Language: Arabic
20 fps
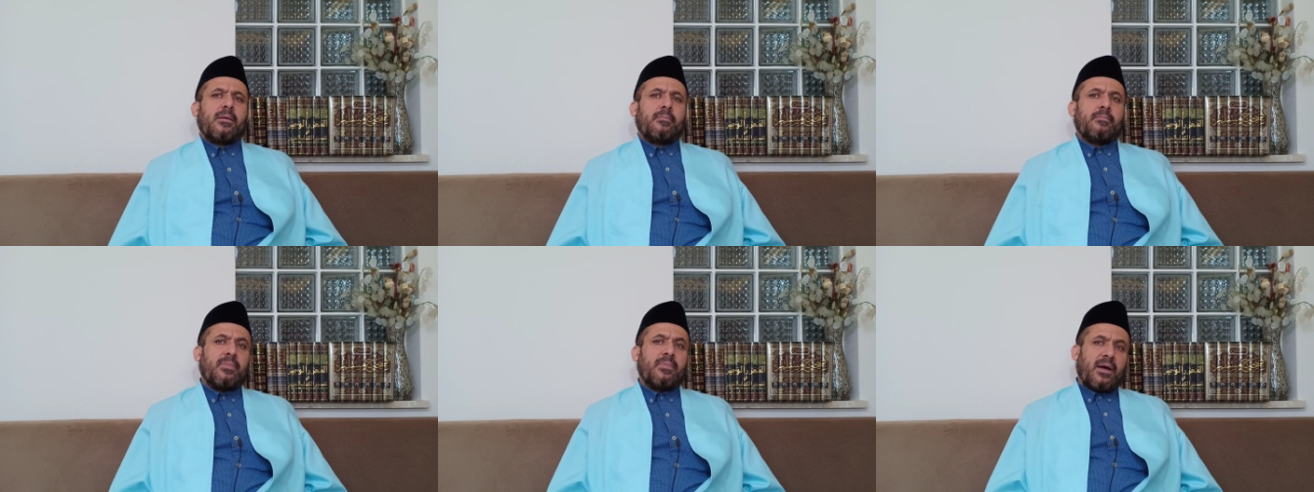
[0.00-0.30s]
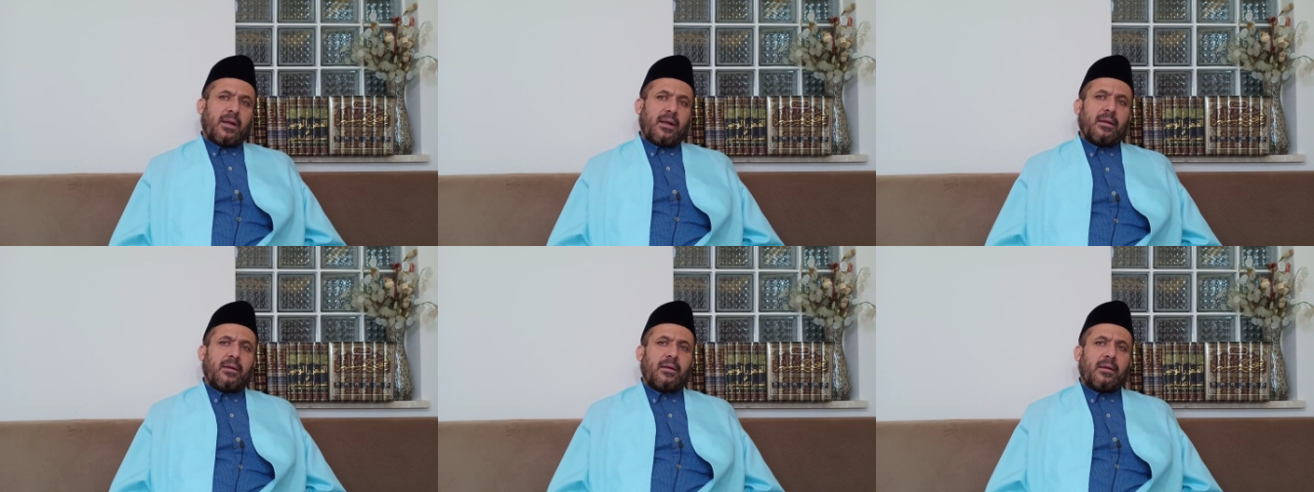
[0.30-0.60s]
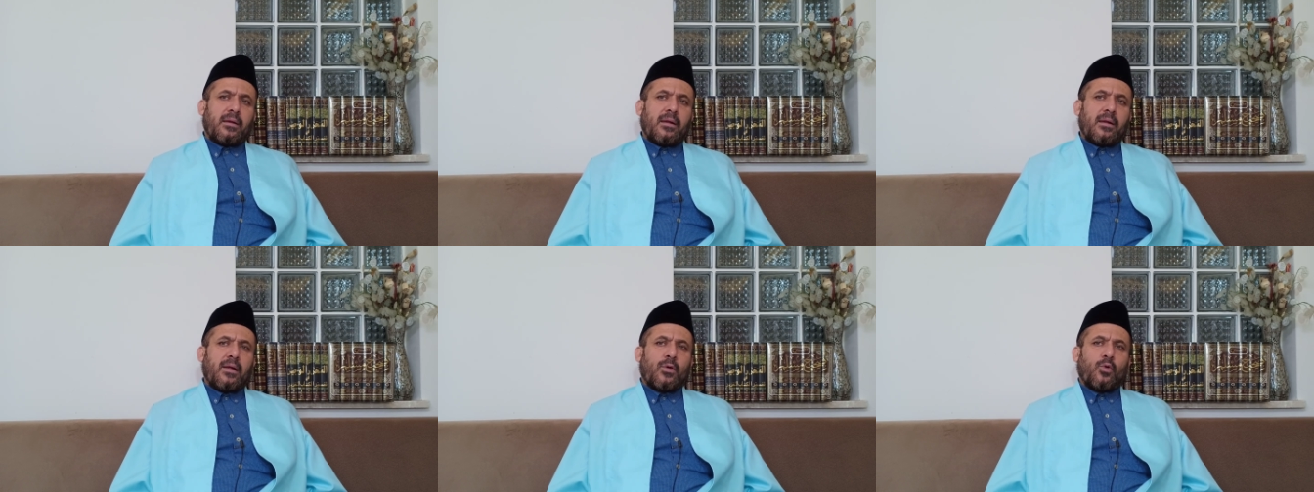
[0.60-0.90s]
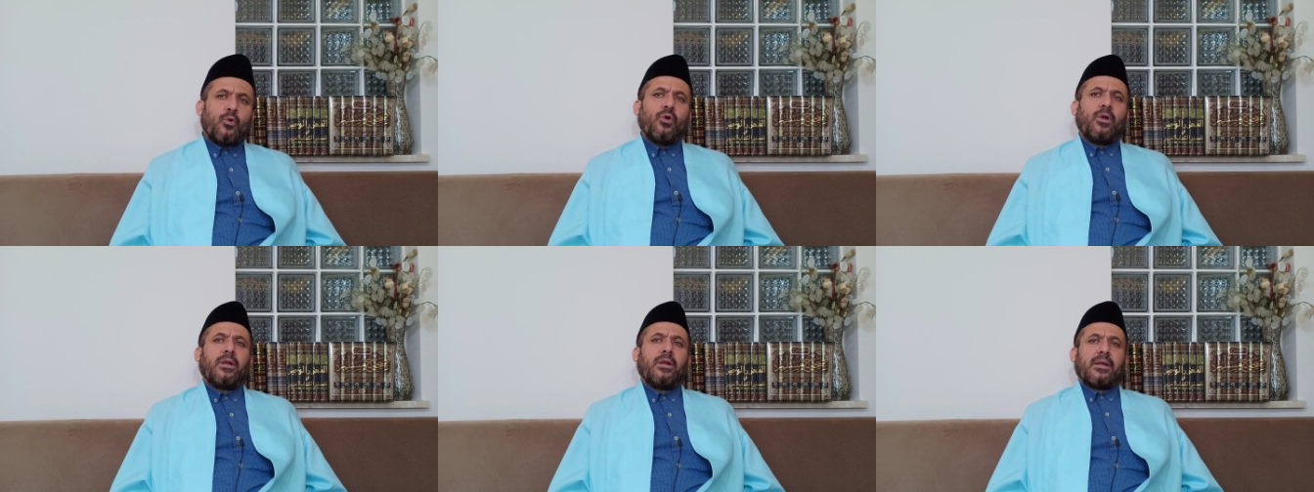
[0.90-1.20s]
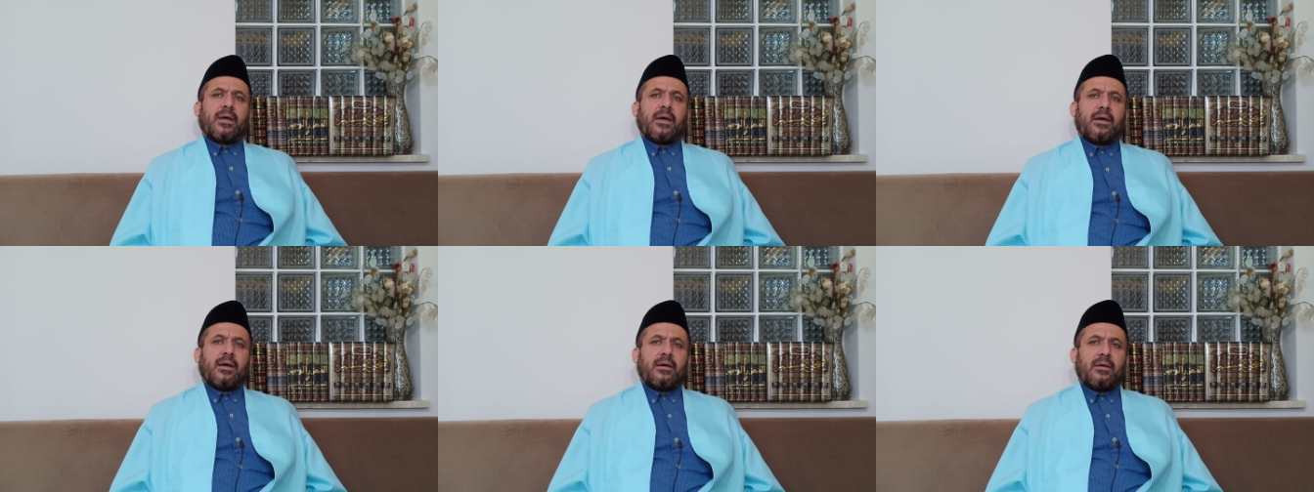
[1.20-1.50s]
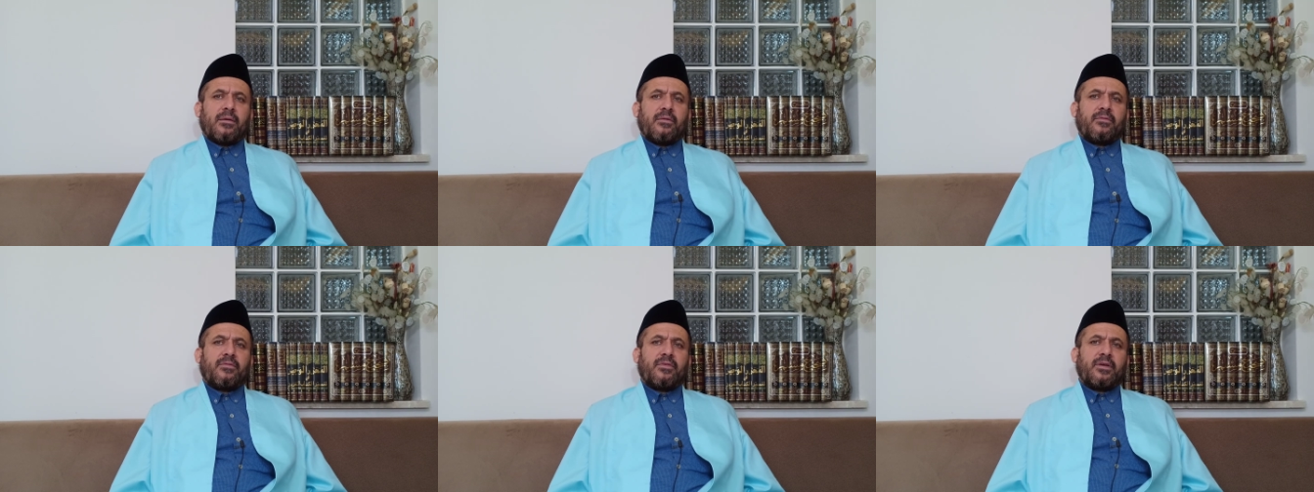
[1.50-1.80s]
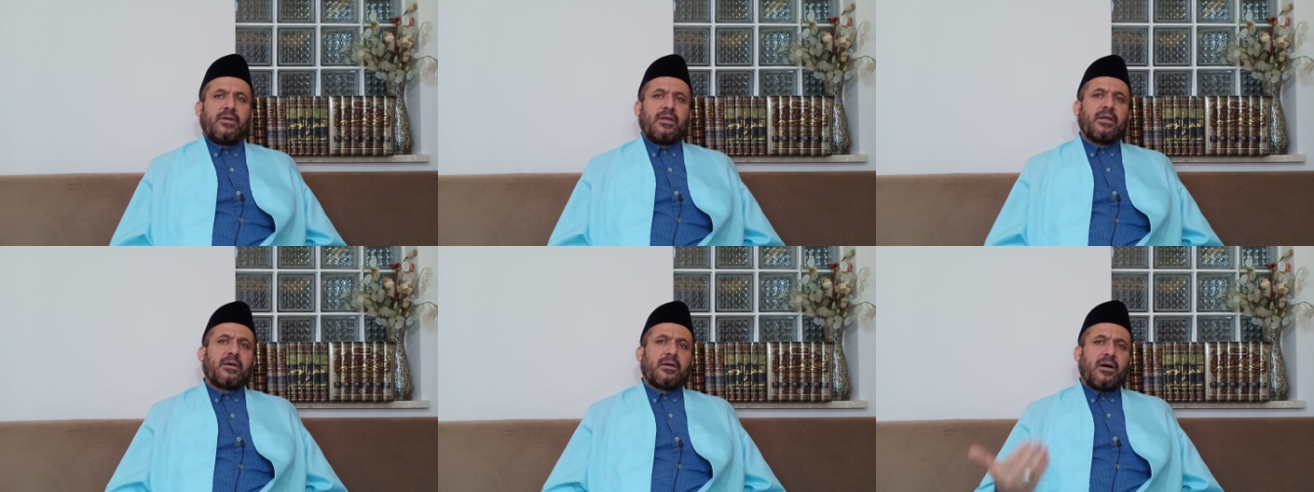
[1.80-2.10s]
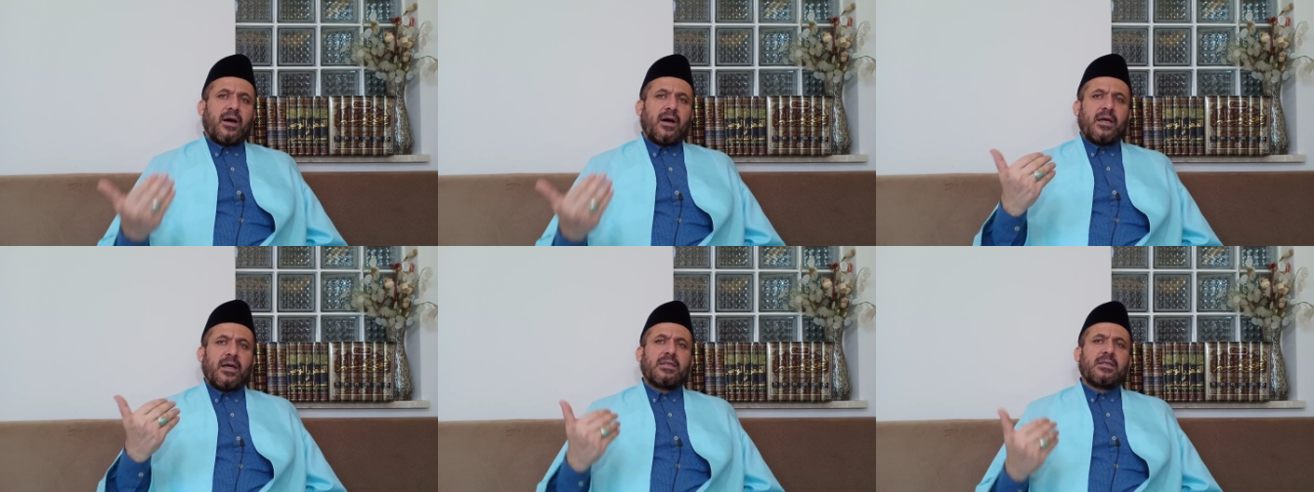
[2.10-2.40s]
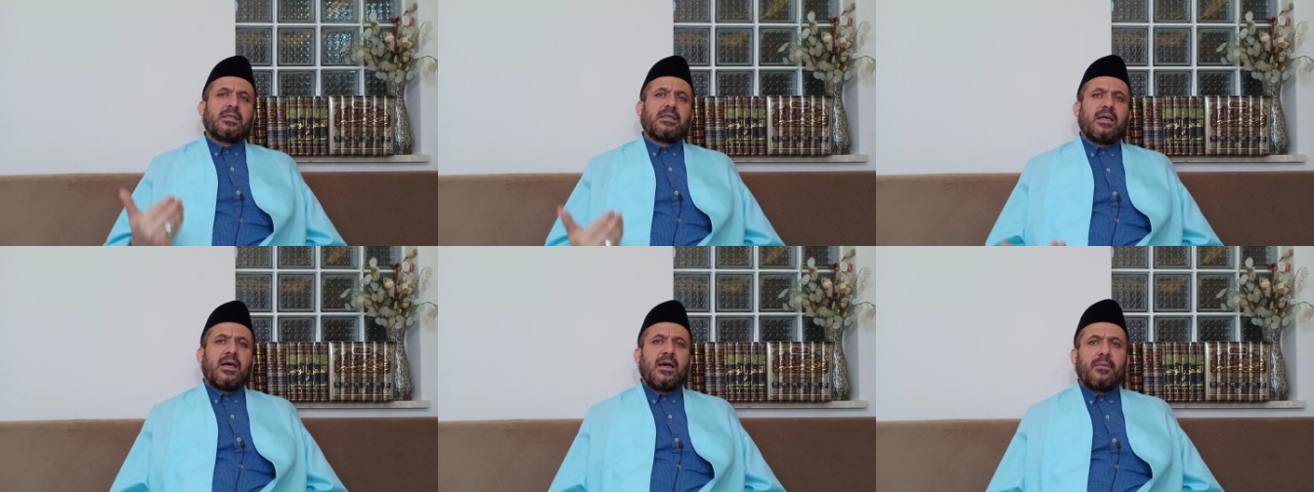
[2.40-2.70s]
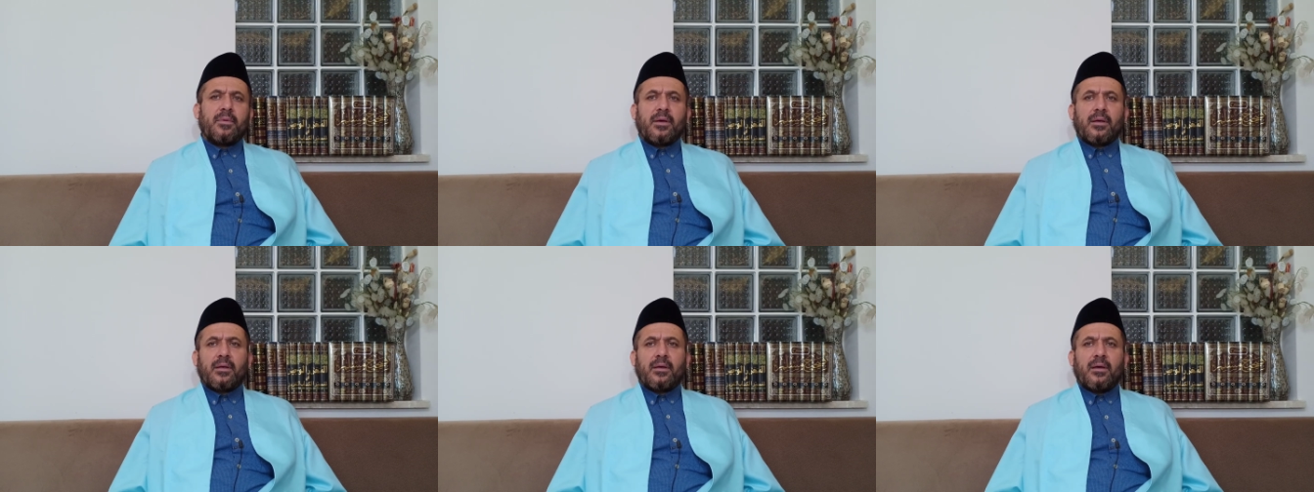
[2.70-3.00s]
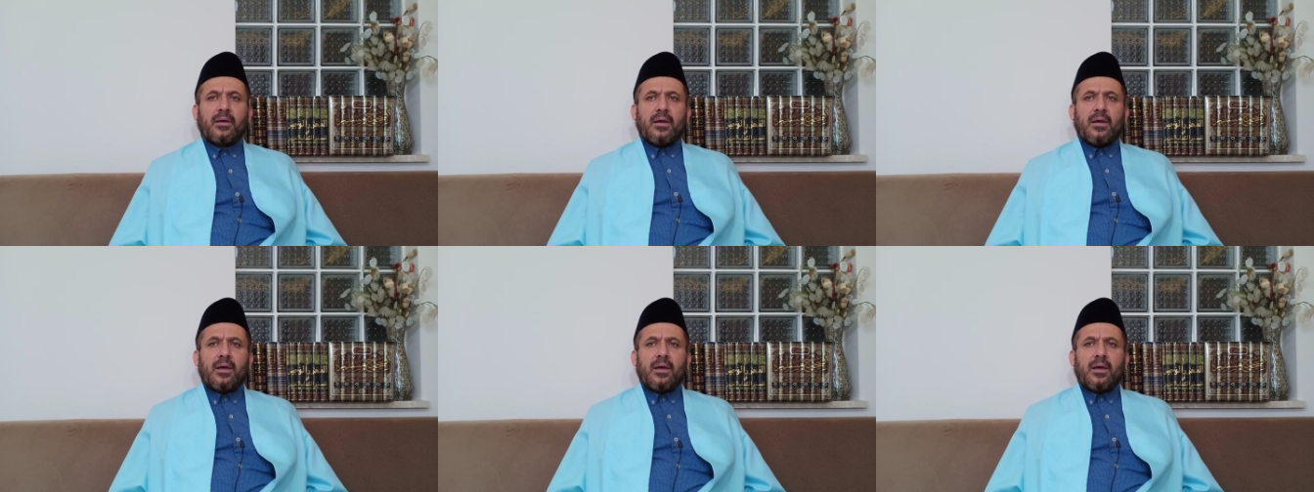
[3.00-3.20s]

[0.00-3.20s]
بل قلنا في لقاء سابق